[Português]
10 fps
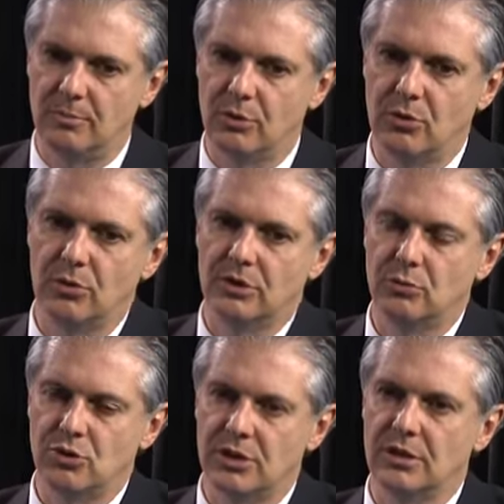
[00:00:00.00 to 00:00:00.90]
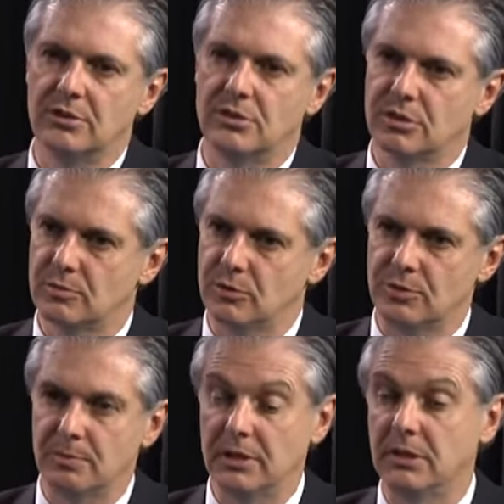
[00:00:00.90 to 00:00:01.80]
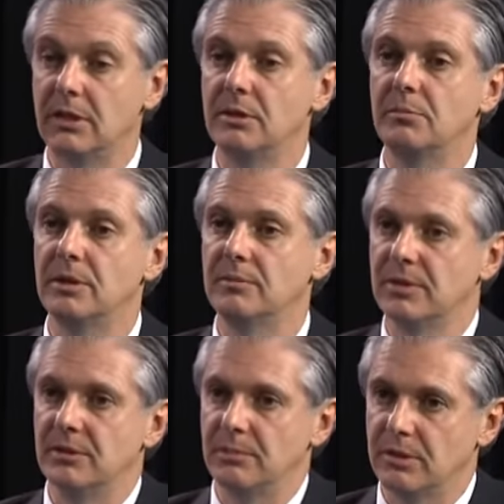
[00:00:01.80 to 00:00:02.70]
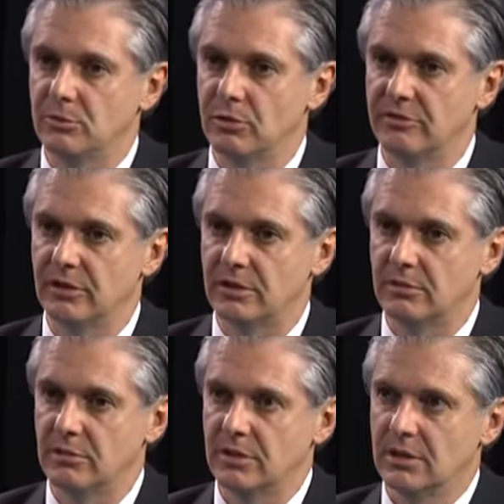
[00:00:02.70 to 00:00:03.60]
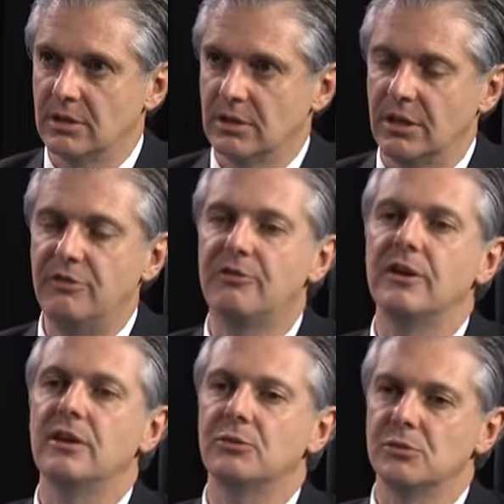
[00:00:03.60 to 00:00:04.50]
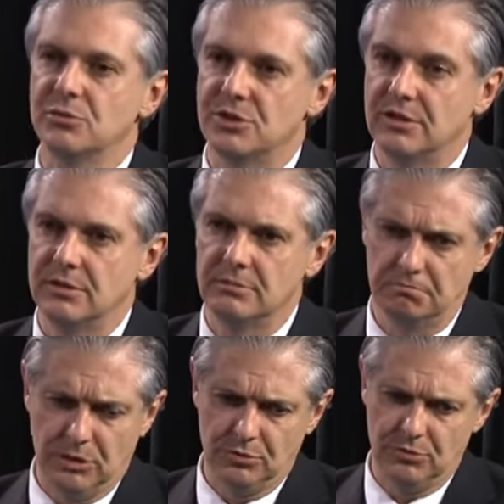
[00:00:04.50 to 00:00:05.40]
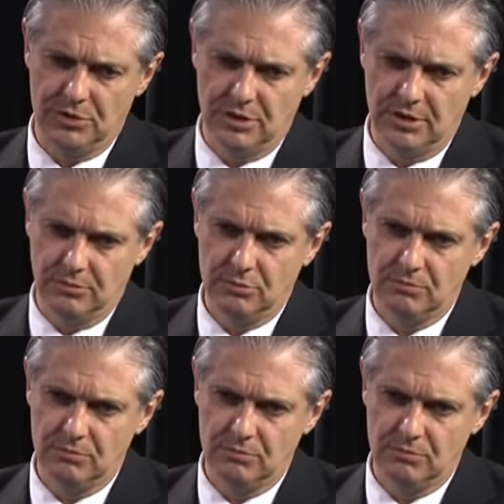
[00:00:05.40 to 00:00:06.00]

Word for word: por conta do gigantismo de PT e PMDB no governo. Refém, alguns, alguns diriam.